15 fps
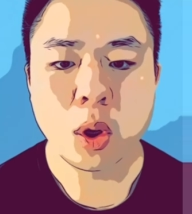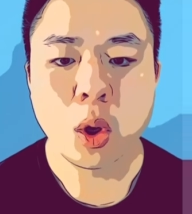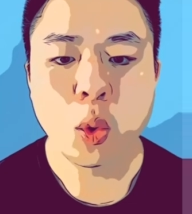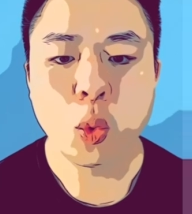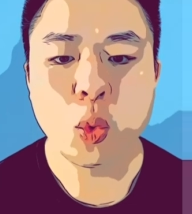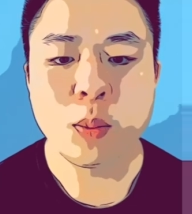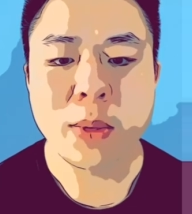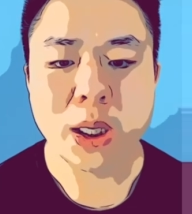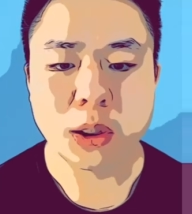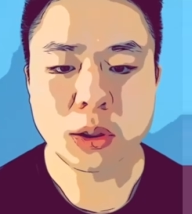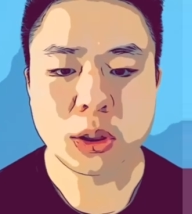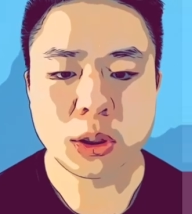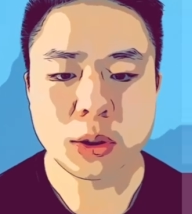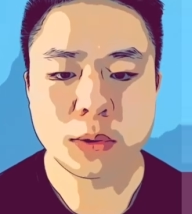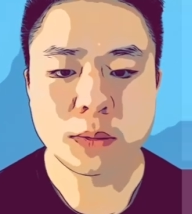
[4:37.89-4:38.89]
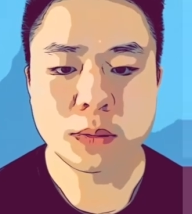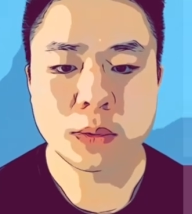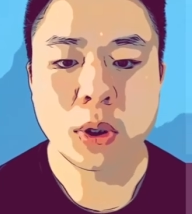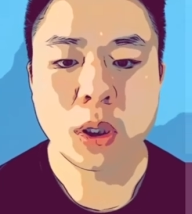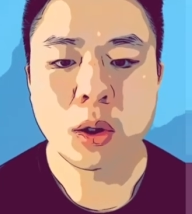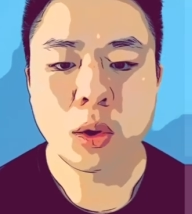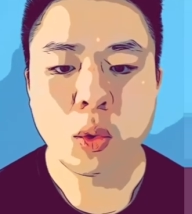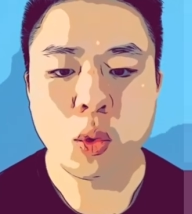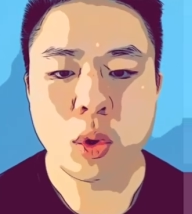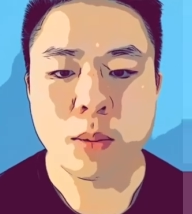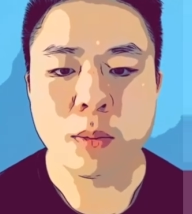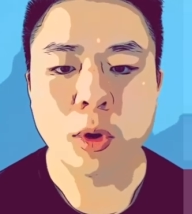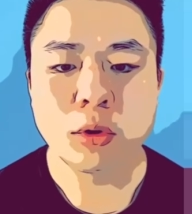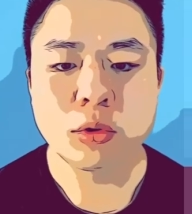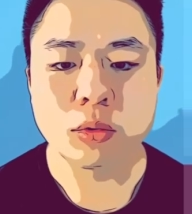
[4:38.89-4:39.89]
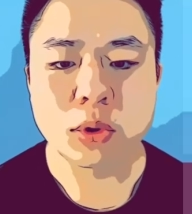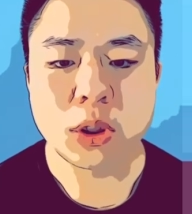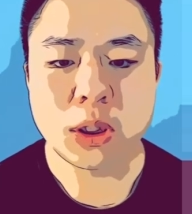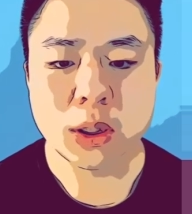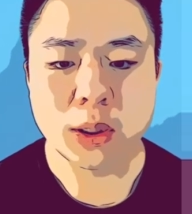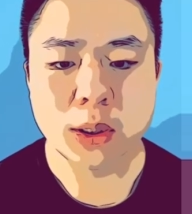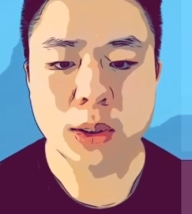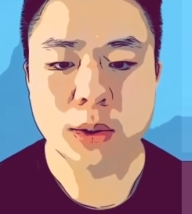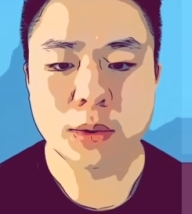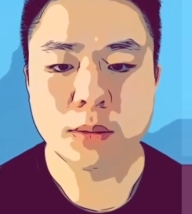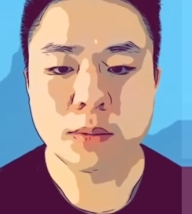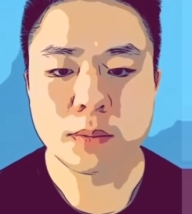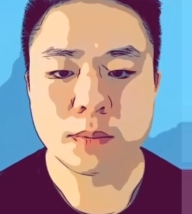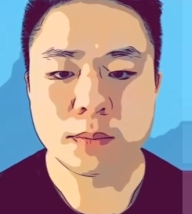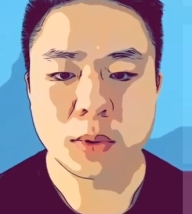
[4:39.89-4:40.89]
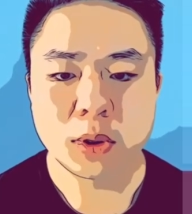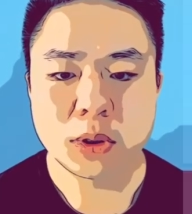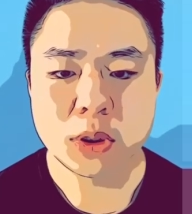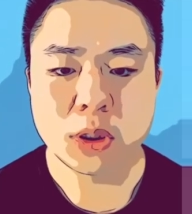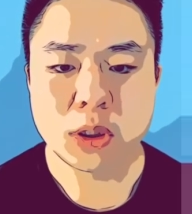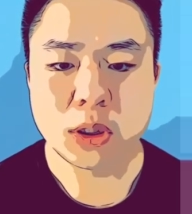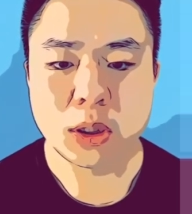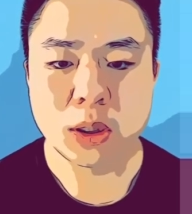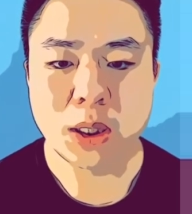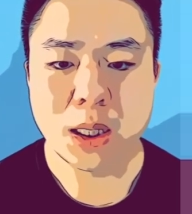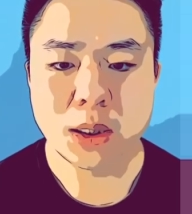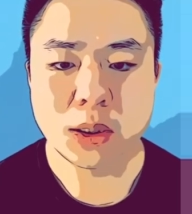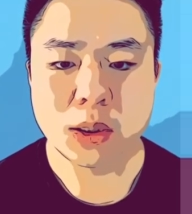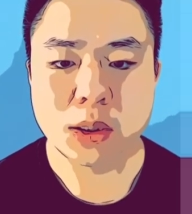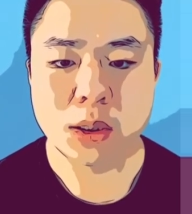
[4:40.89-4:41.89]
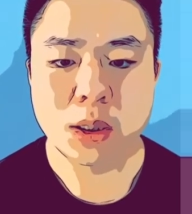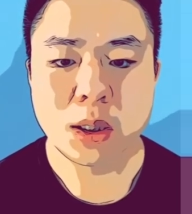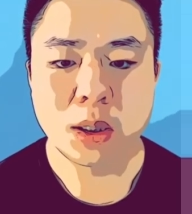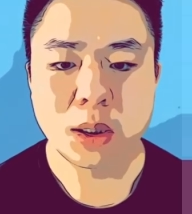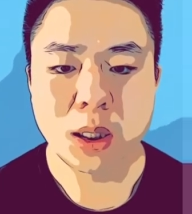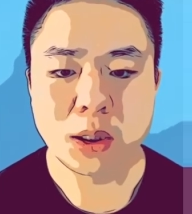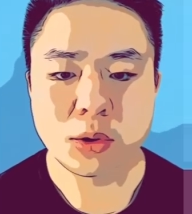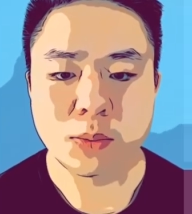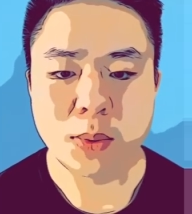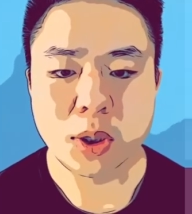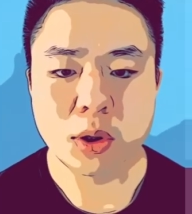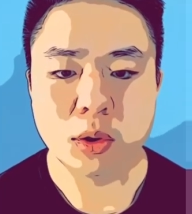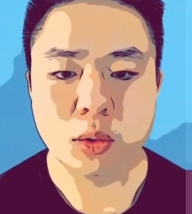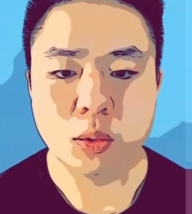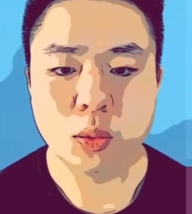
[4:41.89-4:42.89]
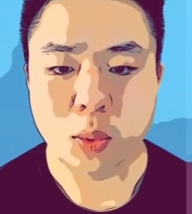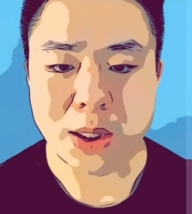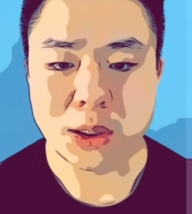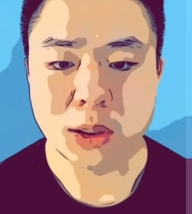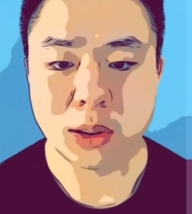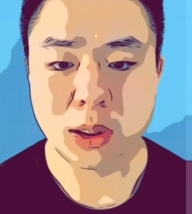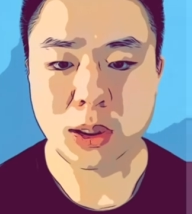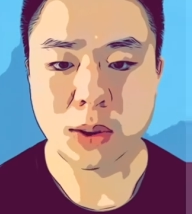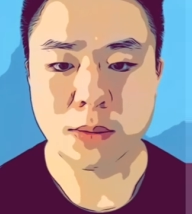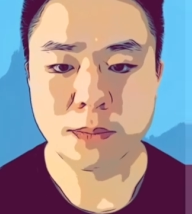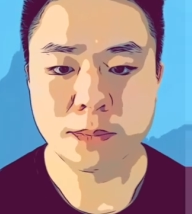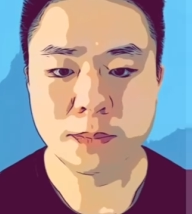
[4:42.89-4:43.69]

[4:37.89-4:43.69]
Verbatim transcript: umich会某种技能这几个单词它就没有完成体。